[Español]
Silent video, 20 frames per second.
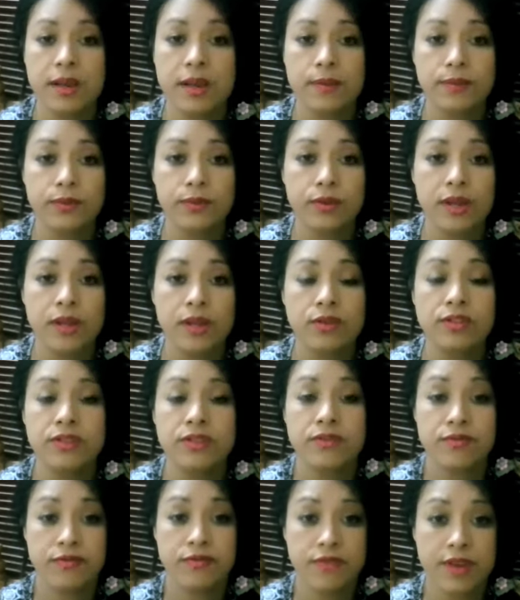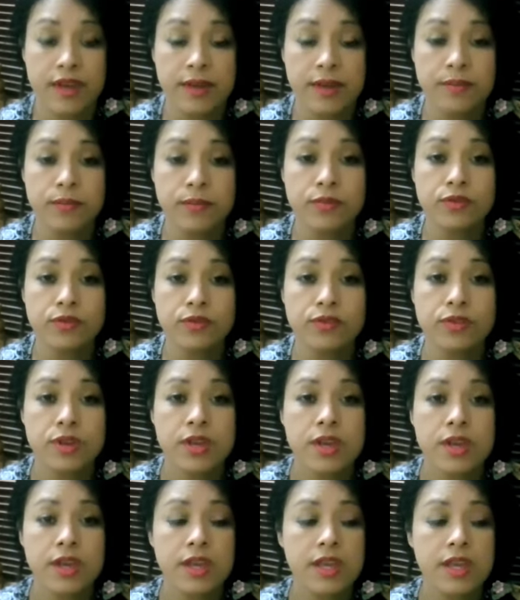capturados enfermos
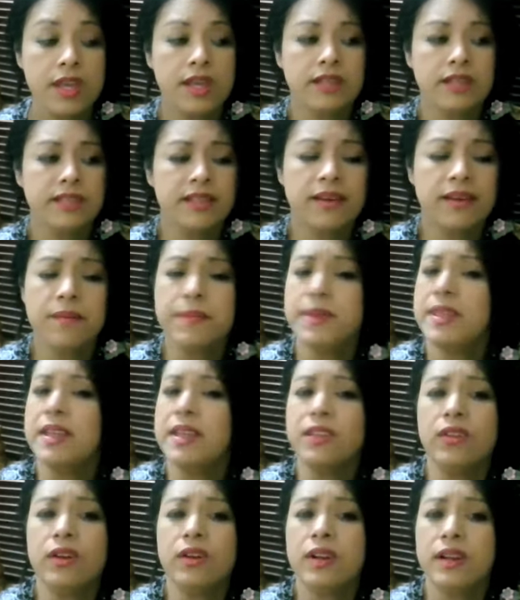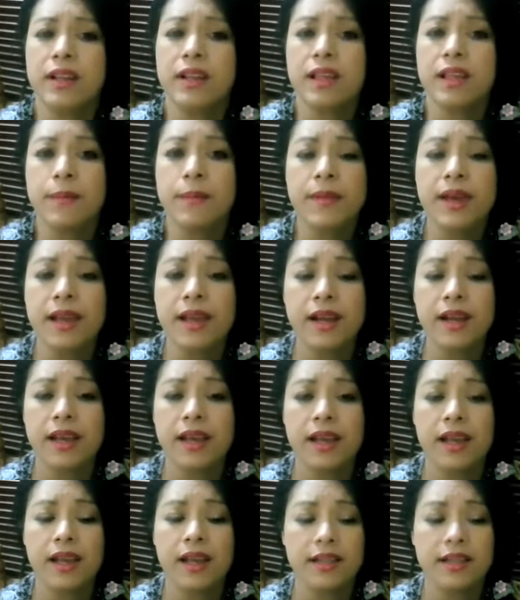y que estaban pidiéndole nada más a la,
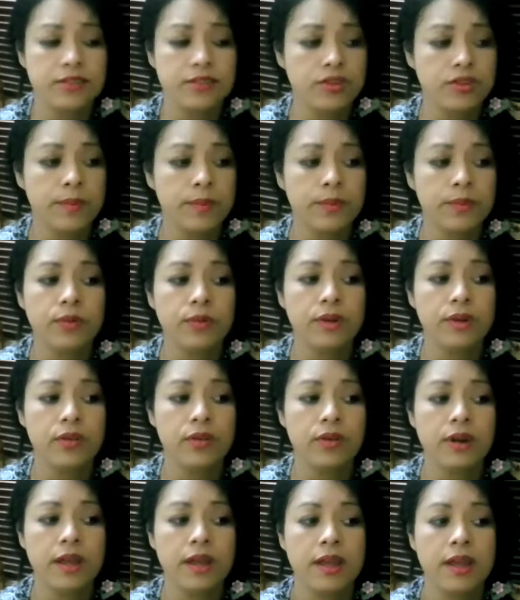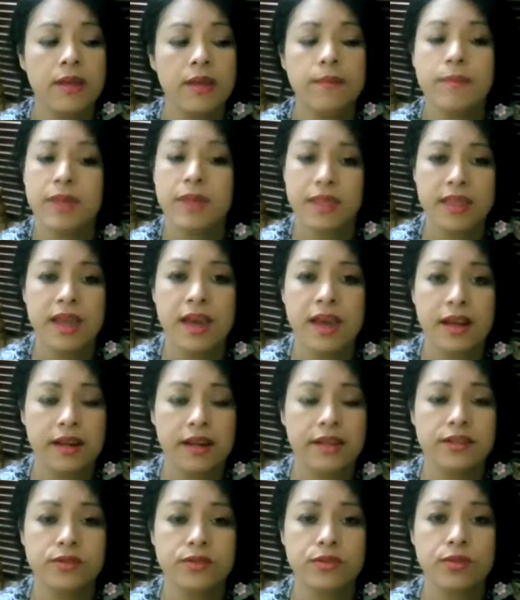a la señora procuradora mediar
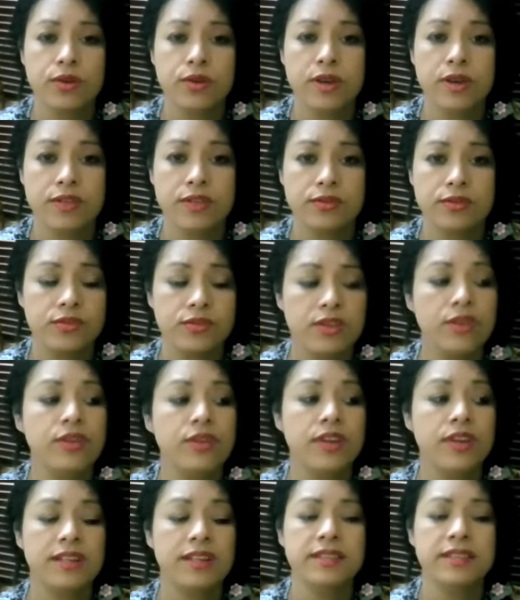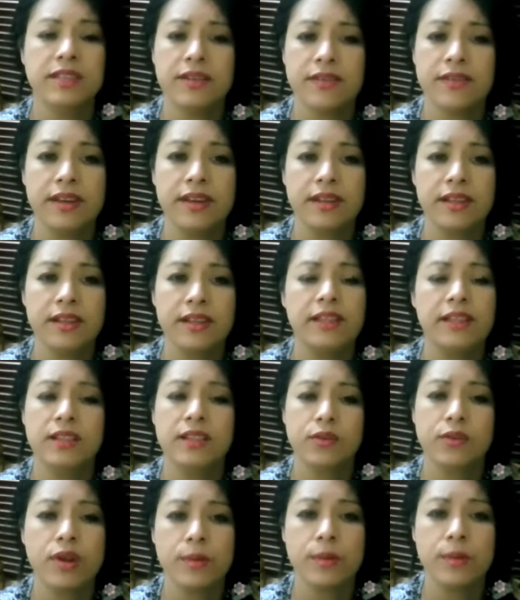en estos casos. Ellos quieren saber y
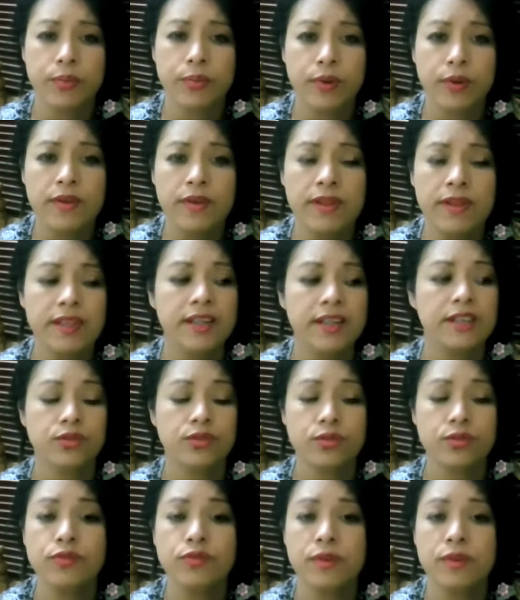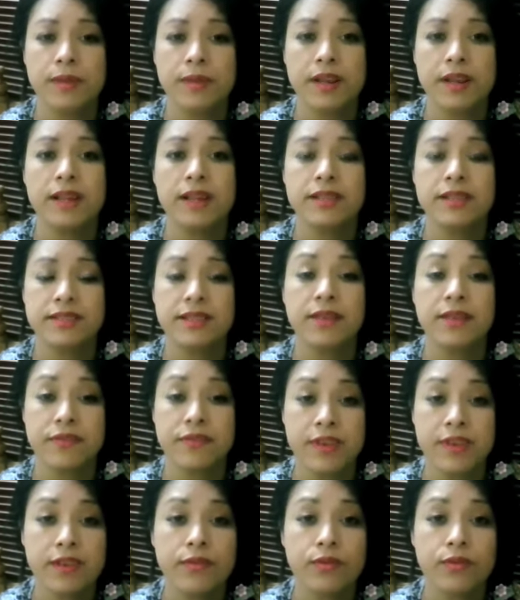tener una prueba de que su familiar está
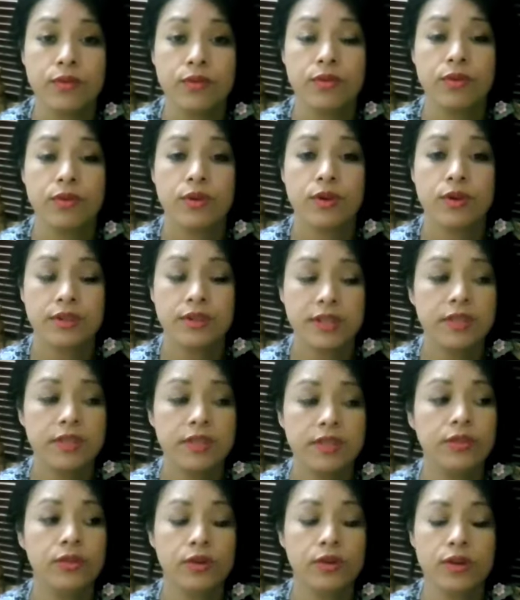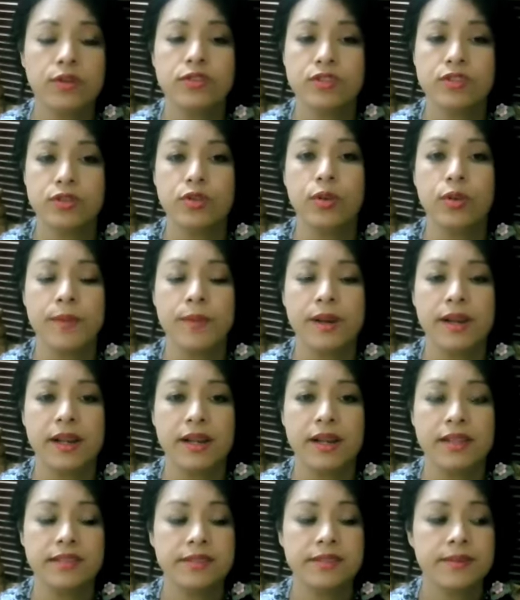vivo dentro de los centros
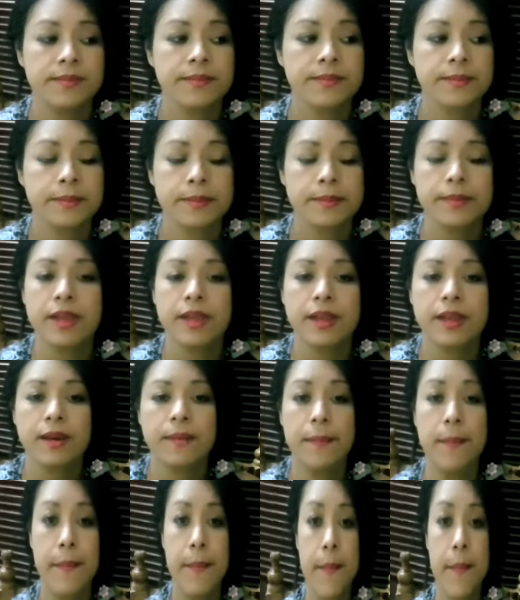penales. Miguel.